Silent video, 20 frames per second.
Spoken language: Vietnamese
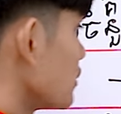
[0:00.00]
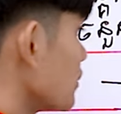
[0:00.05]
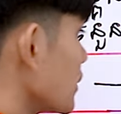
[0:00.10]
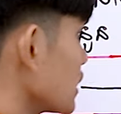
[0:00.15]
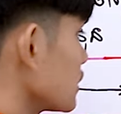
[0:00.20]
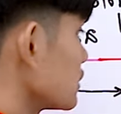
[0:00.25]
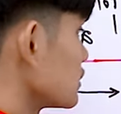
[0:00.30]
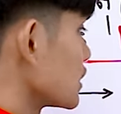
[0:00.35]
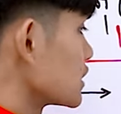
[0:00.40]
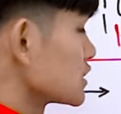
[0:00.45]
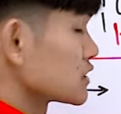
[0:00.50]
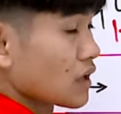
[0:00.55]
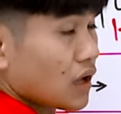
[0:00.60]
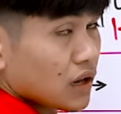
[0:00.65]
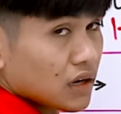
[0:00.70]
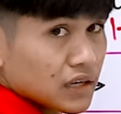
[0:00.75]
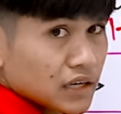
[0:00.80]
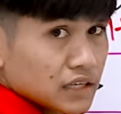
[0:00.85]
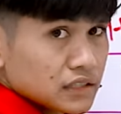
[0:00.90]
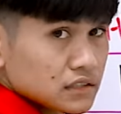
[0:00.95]
vì mình nơi
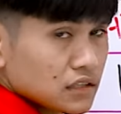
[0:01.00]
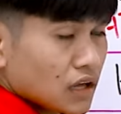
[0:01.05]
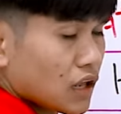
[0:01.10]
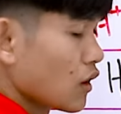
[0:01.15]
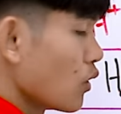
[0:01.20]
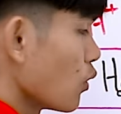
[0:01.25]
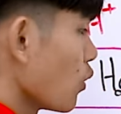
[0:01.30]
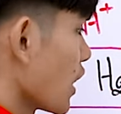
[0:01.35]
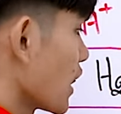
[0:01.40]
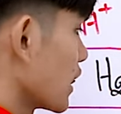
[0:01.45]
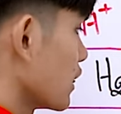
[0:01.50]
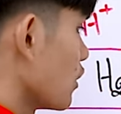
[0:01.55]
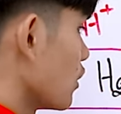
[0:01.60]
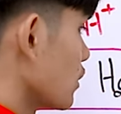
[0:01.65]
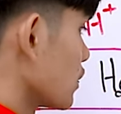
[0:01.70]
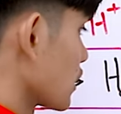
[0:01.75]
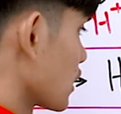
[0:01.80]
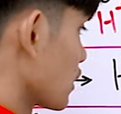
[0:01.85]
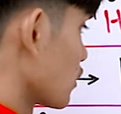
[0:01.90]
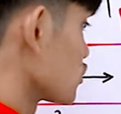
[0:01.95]
sau kì sau ô hát
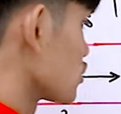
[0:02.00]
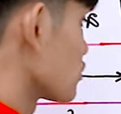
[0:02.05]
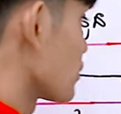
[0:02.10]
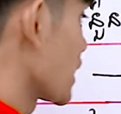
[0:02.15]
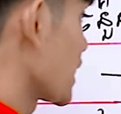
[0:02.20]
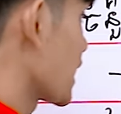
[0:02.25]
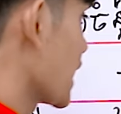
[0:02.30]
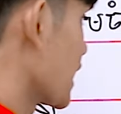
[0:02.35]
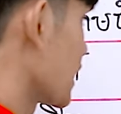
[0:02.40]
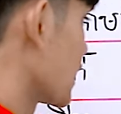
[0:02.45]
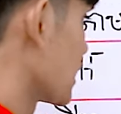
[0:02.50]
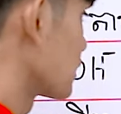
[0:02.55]
đó nó không dùng mấy cá